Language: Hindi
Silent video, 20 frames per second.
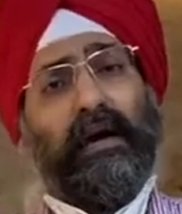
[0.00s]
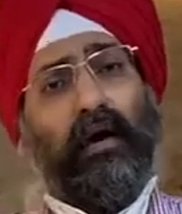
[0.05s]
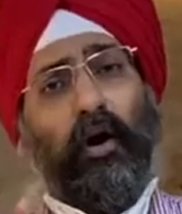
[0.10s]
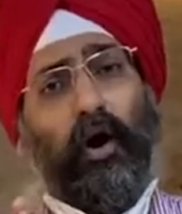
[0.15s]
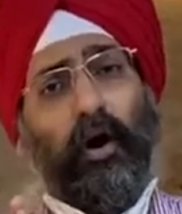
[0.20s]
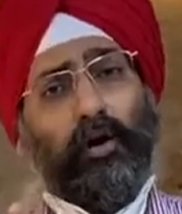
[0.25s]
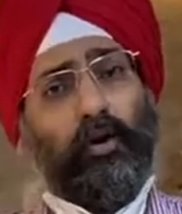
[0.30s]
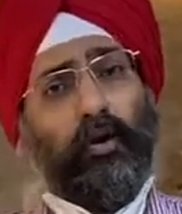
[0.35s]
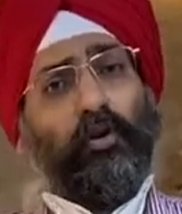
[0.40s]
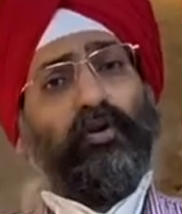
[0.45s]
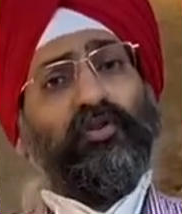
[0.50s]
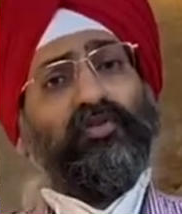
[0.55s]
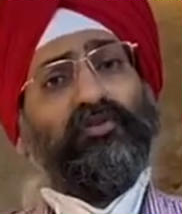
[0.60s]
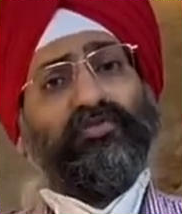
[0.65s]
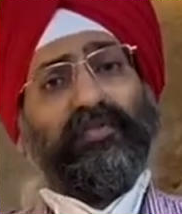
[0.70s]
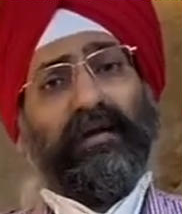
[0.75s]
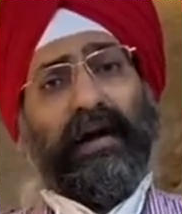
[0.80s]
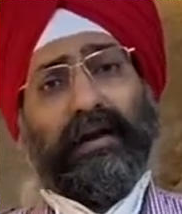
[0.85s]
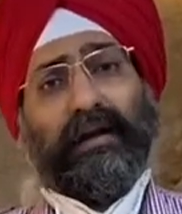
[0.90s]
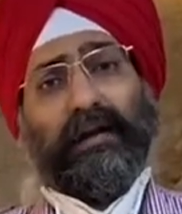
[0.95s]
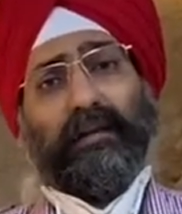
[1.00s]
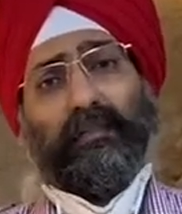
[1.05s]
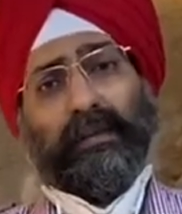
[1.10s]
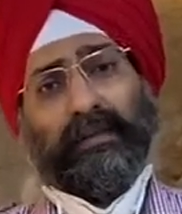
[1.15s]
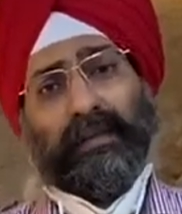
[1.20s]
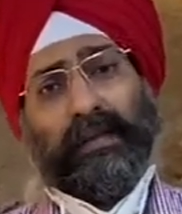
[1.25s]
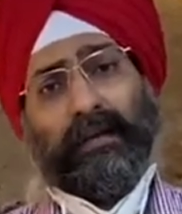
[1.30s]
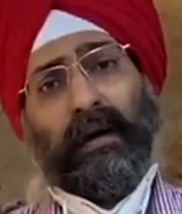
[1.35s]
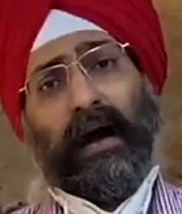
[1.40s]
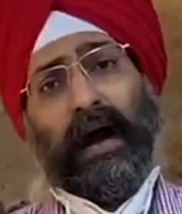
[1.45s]
हॉट लोगोस फैट
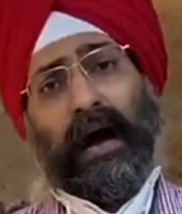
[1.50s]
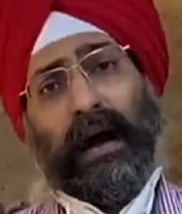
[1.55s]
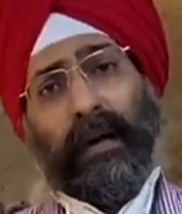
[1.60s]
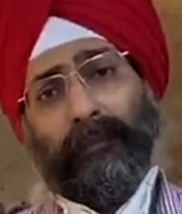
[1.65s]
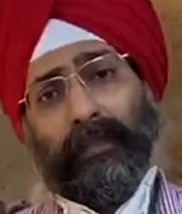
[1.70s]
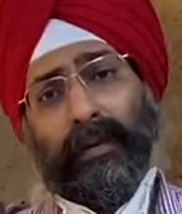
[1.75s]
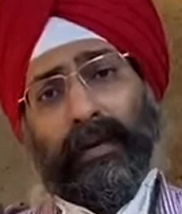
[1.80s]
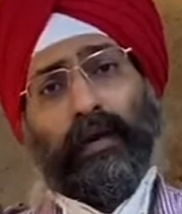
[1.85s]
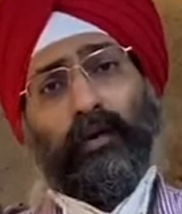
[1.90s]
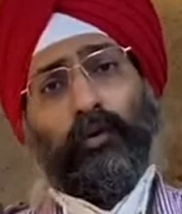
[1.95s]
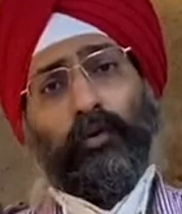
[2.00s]
मतलब आपकी